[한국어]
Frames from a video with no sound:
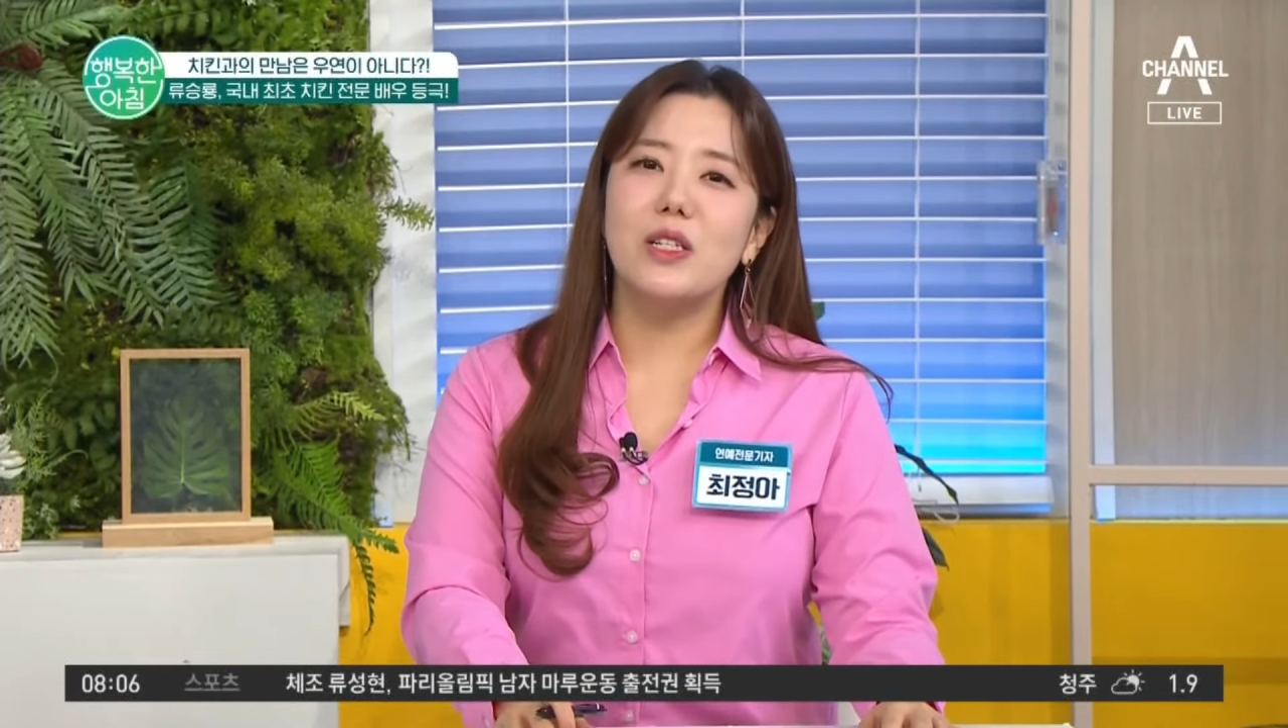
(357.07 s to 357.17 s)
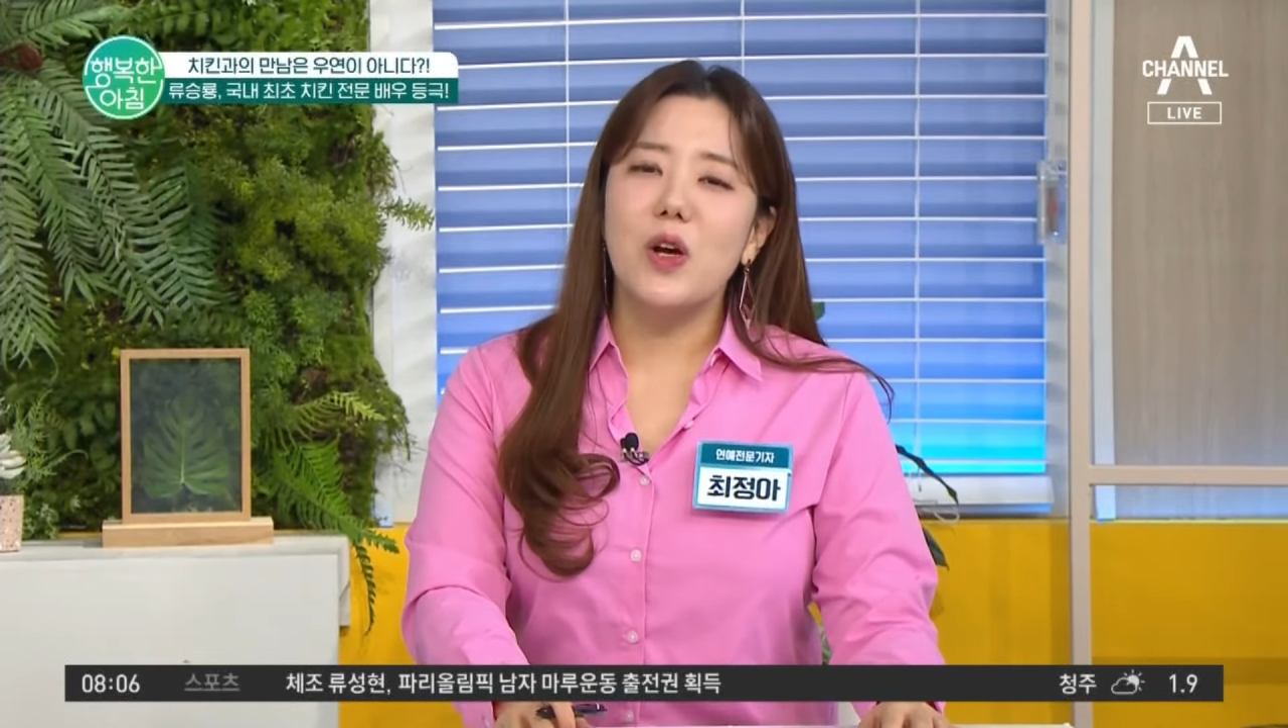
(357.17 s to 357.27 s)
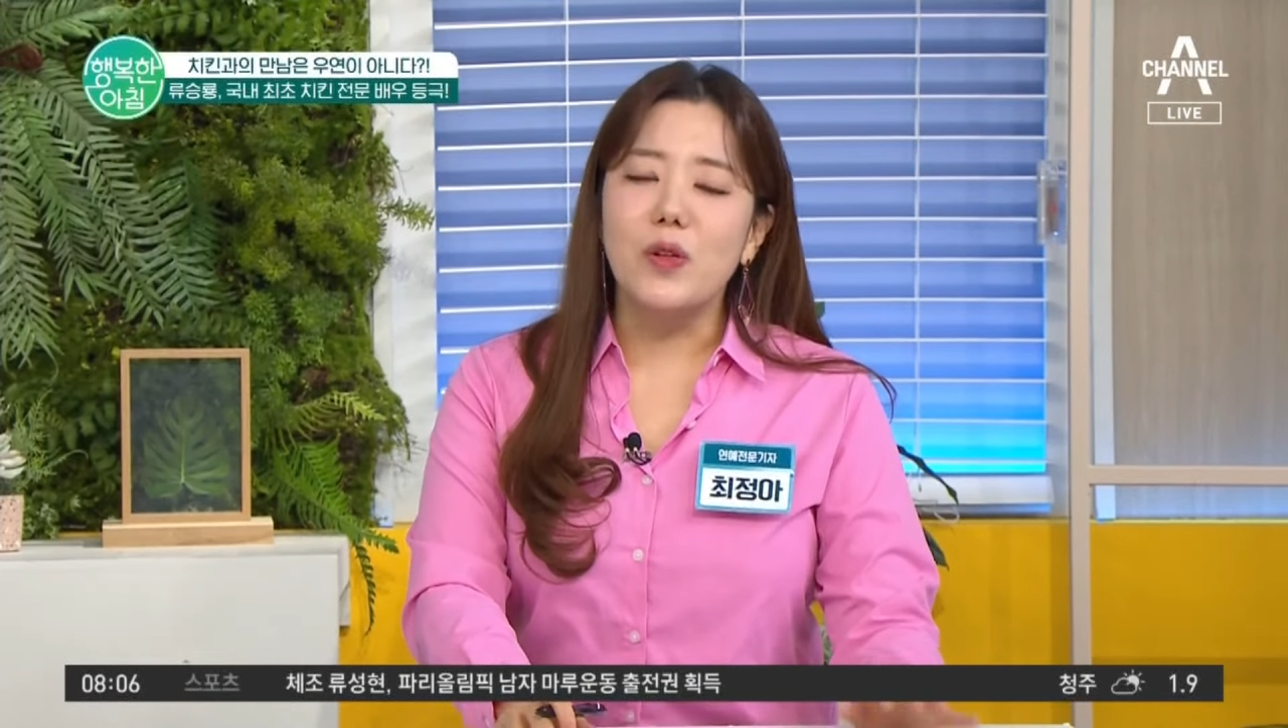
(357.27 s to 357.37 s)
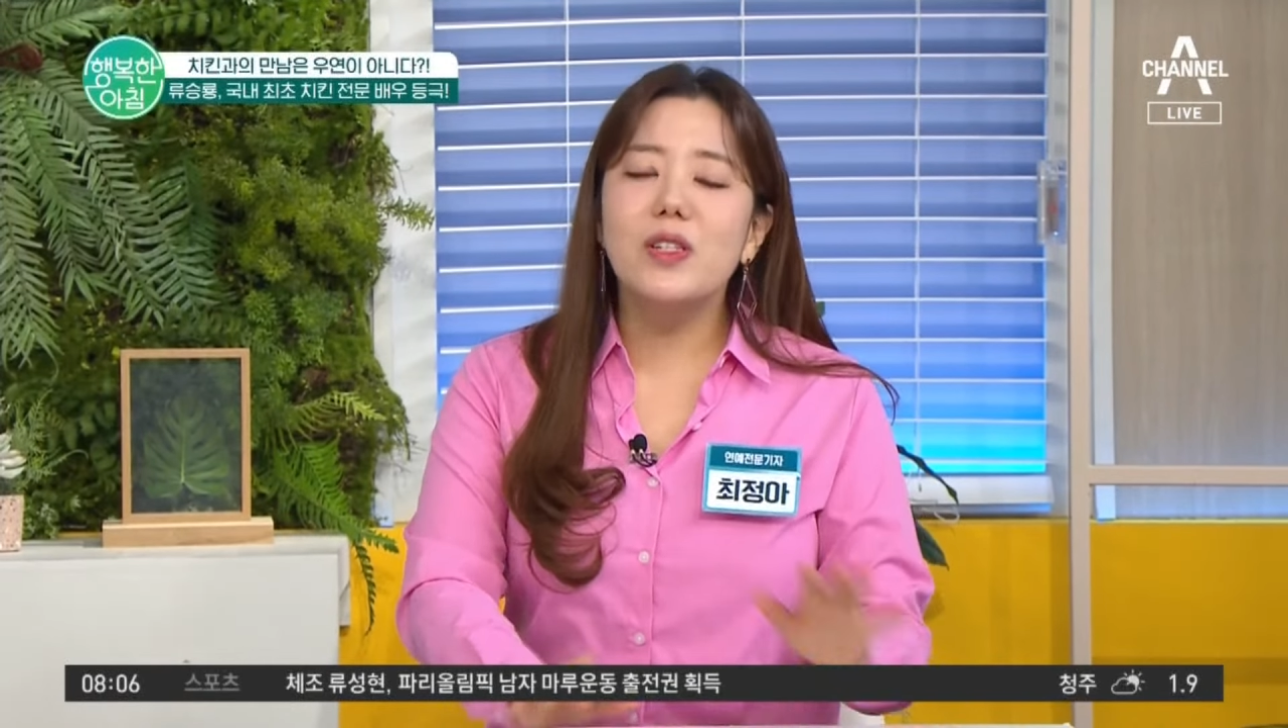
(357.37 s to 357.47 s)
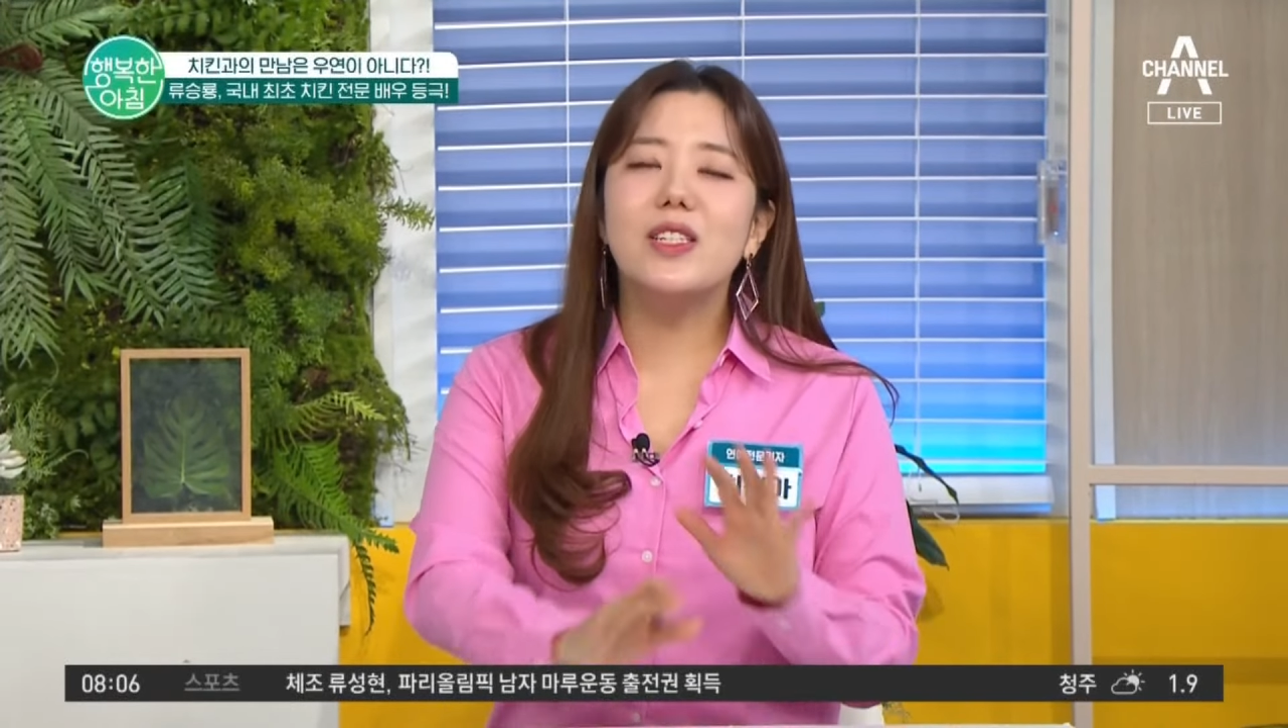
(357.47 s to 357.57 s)

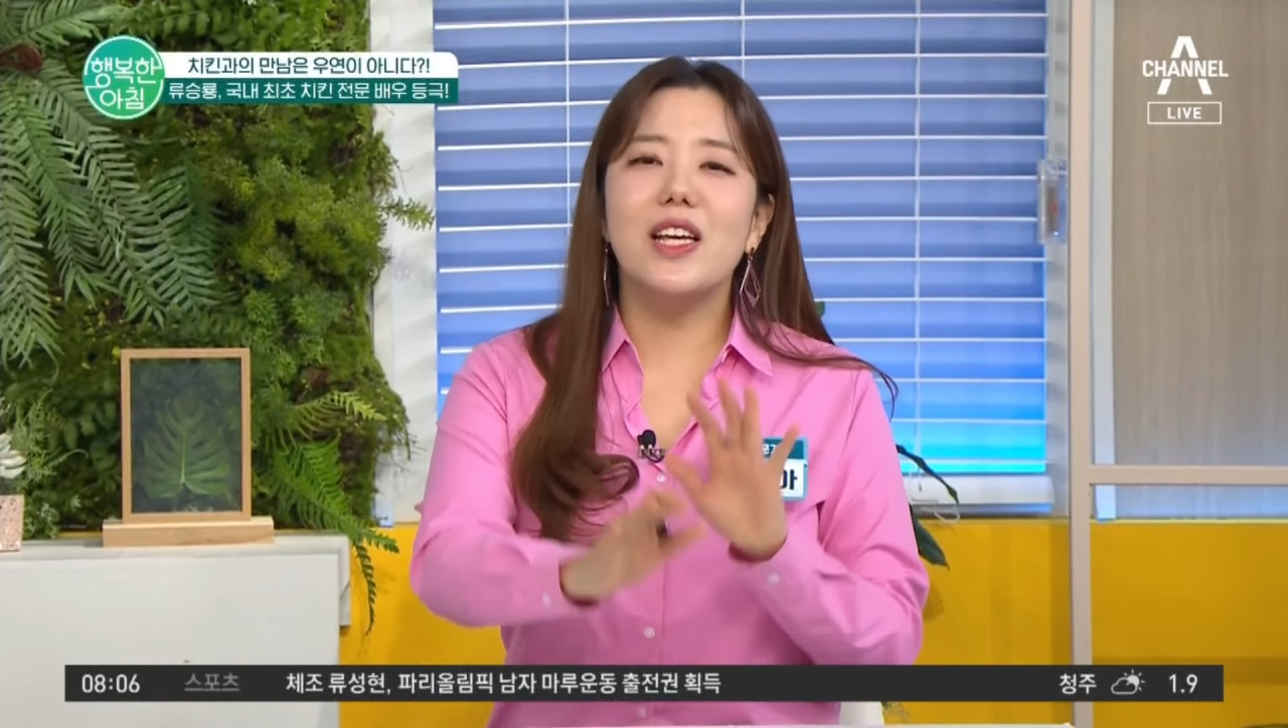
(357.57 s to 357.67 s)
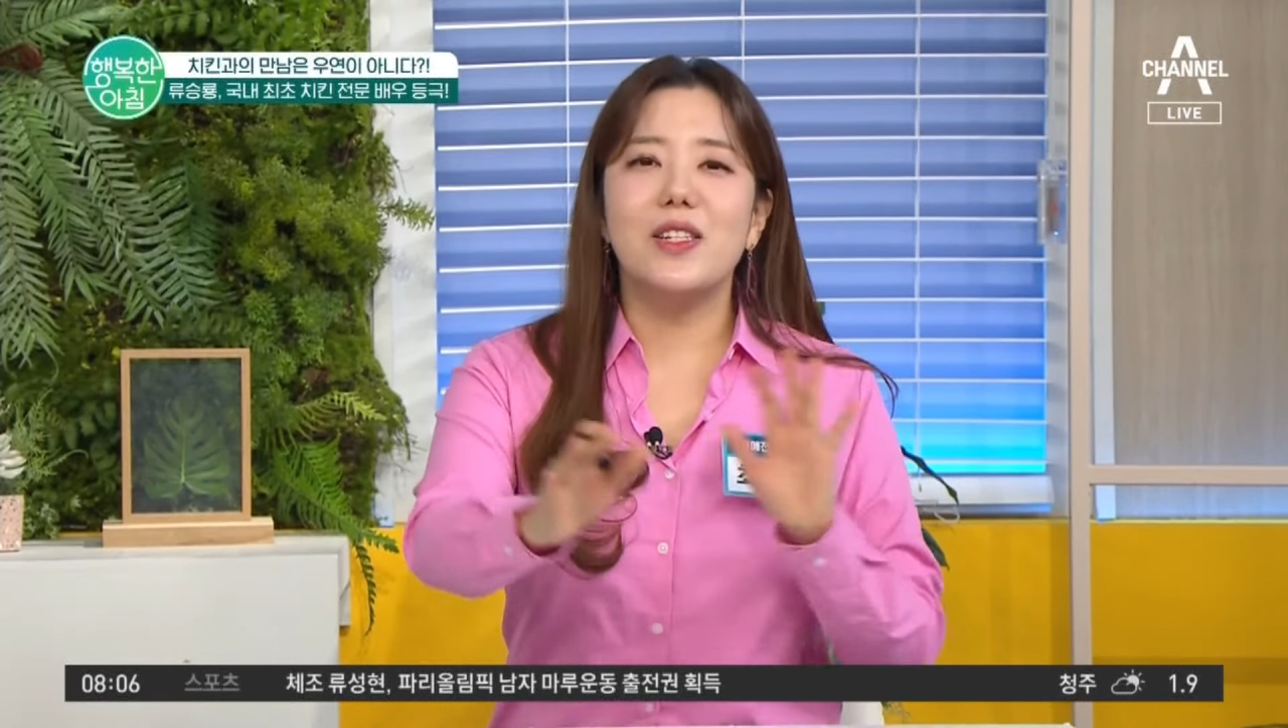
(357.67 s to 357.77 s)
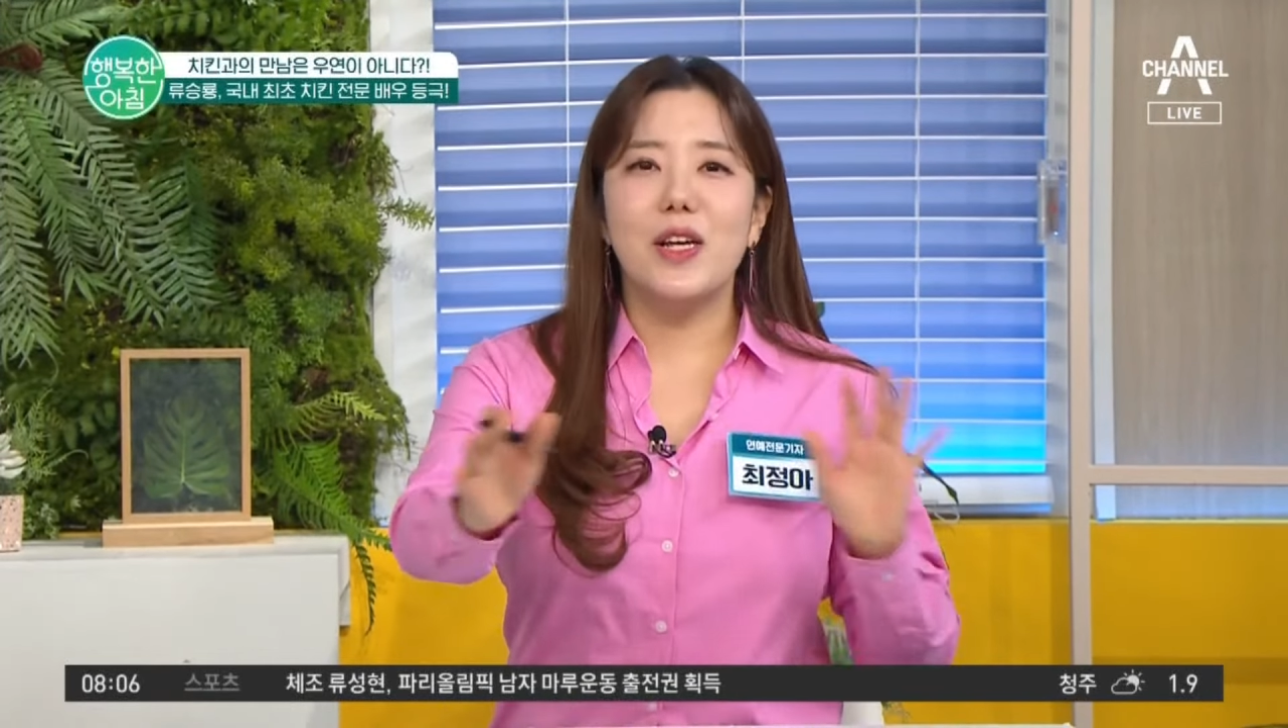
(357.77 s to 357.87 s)
전체